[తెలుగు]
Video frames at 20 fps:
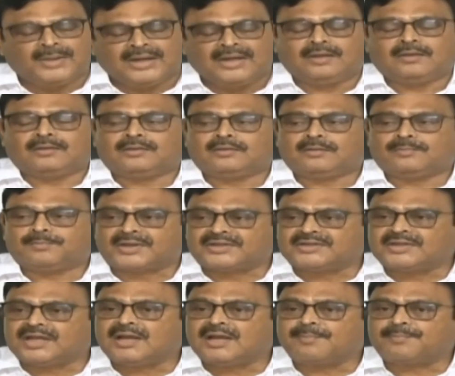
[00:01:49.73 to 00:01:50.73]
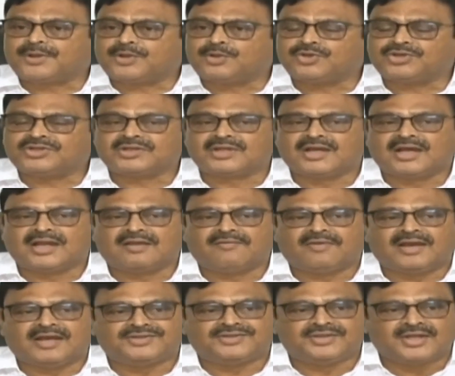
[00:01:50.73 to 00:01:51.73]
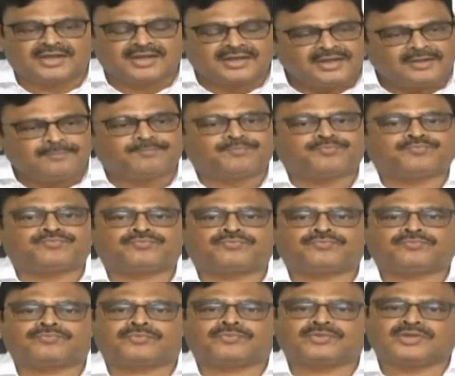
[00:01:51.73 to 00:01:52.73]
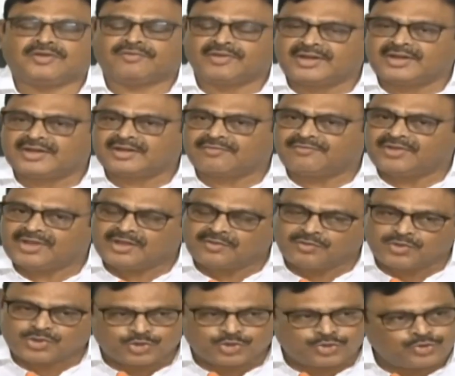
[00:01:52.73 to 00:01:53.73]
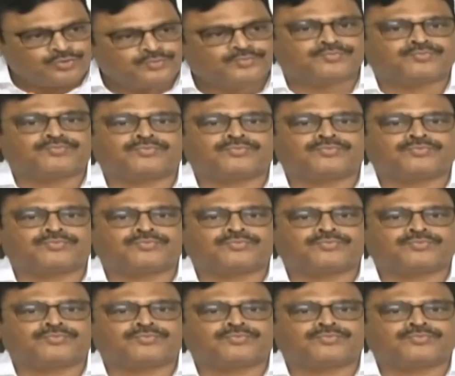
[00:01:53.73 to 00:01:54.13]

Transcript: పిల్ ప్రజా ప్రయోజనాల వ్యాజ్యాన్ని ఎవరైనా వేయవచ్చును